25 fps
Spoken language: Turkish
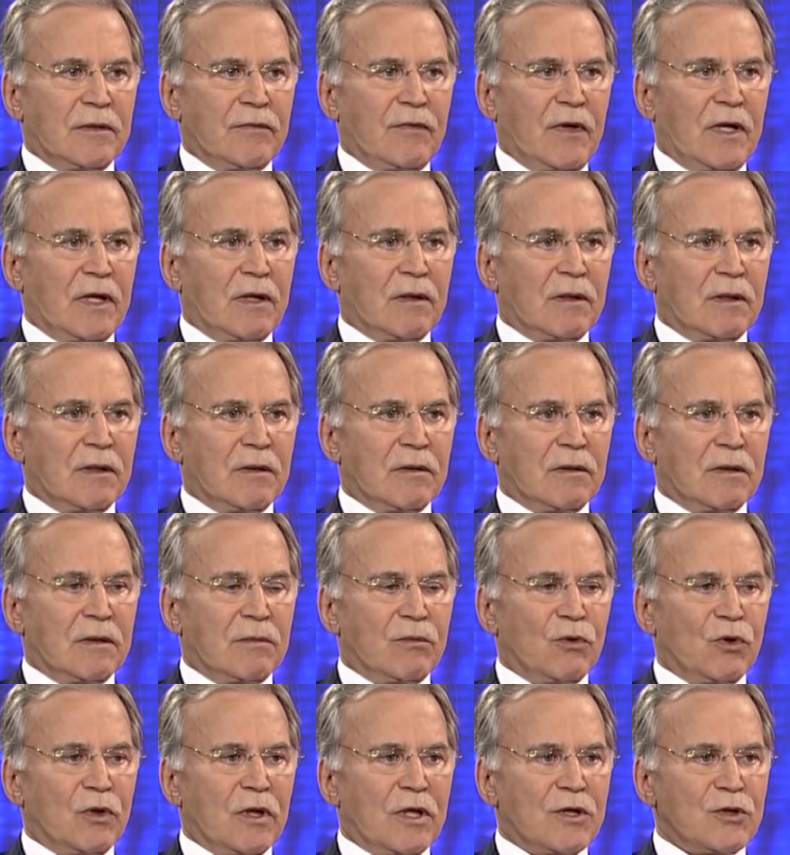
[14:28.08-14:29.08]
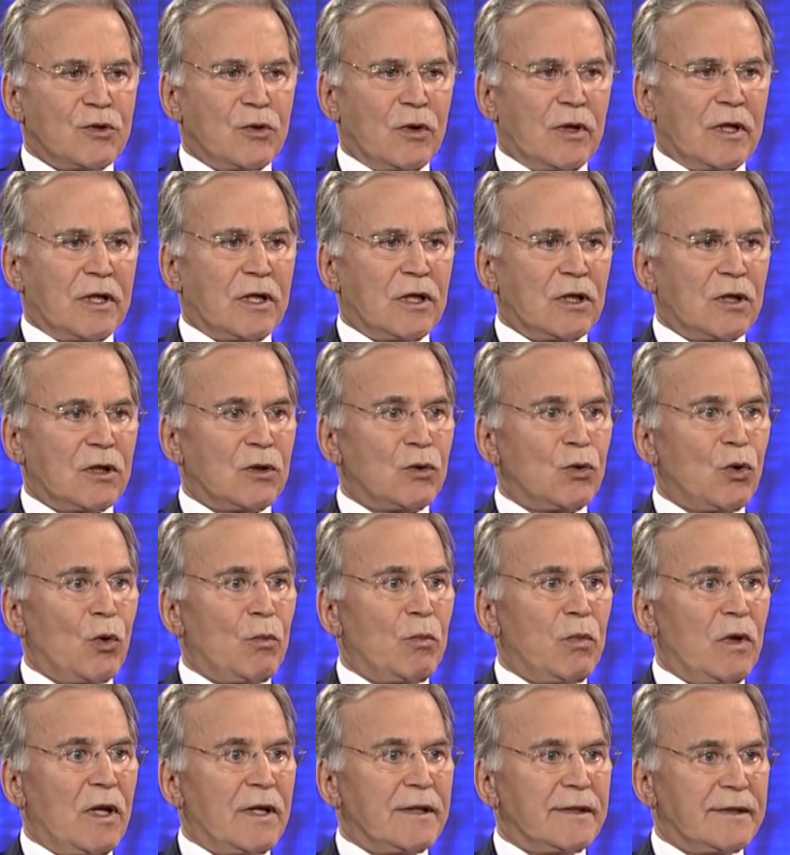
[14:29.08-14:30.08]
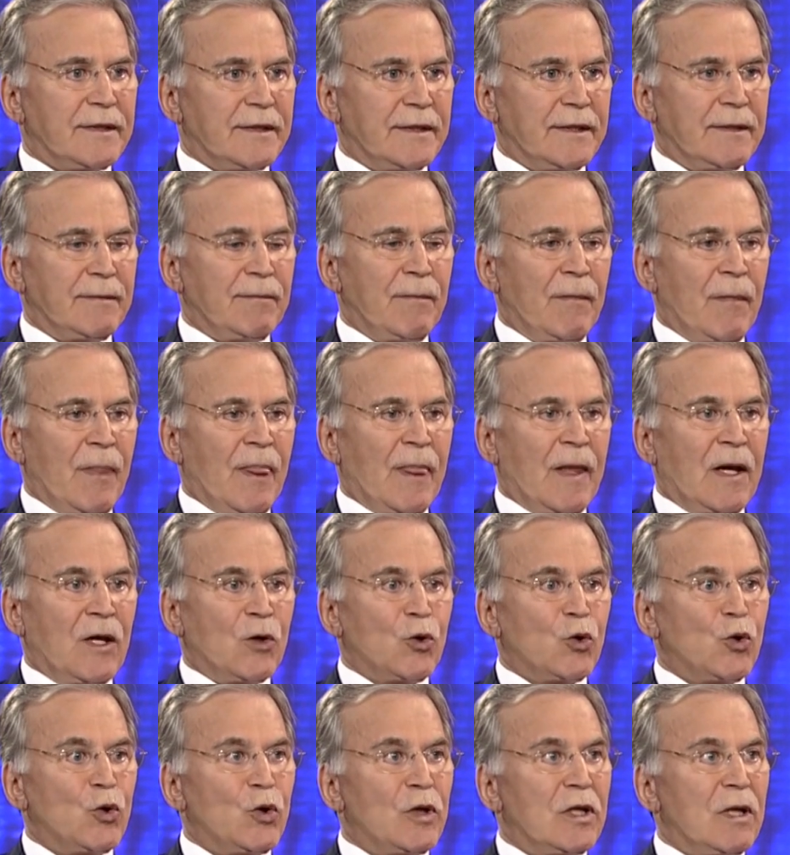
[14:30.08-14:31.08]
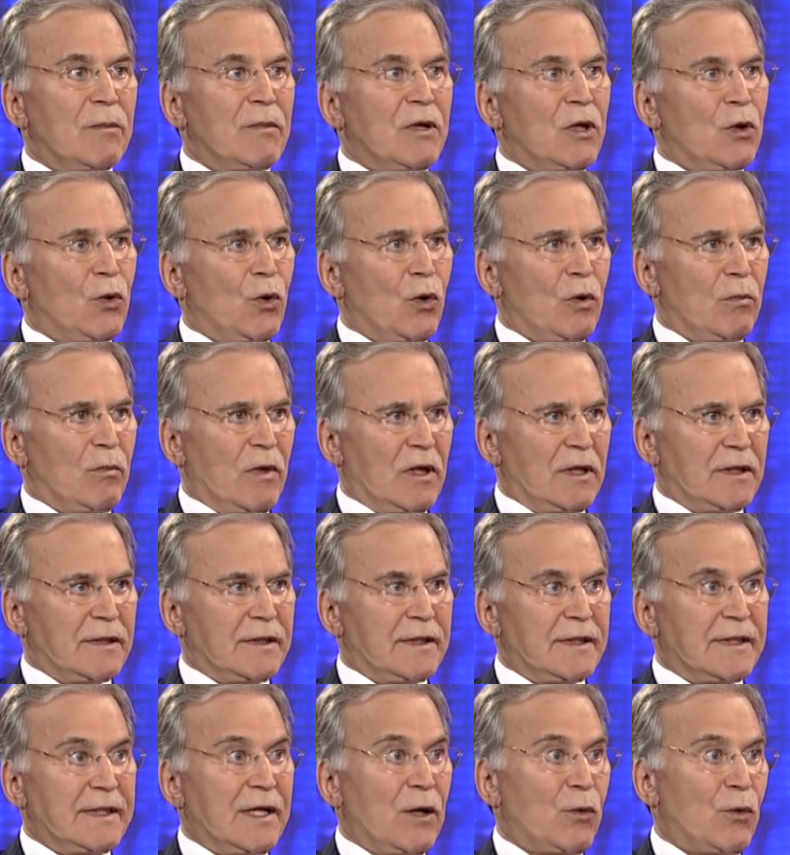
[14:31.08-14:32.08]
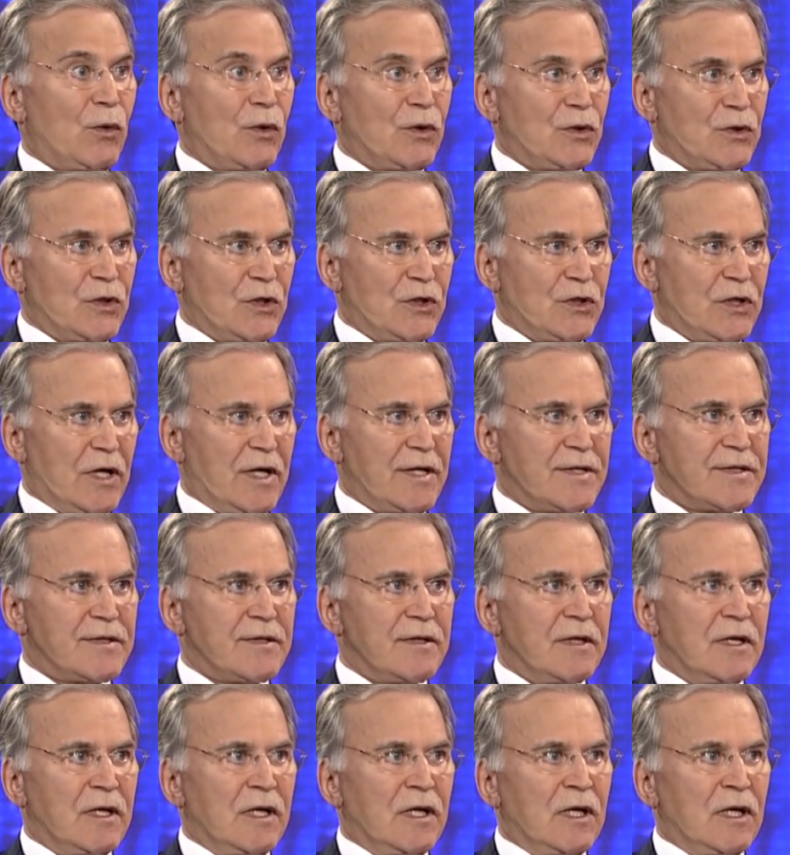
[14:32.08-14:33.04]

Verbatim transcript: ve bundan sonraki toplantının gündemi ne olmalıdır, ne konuşacağız?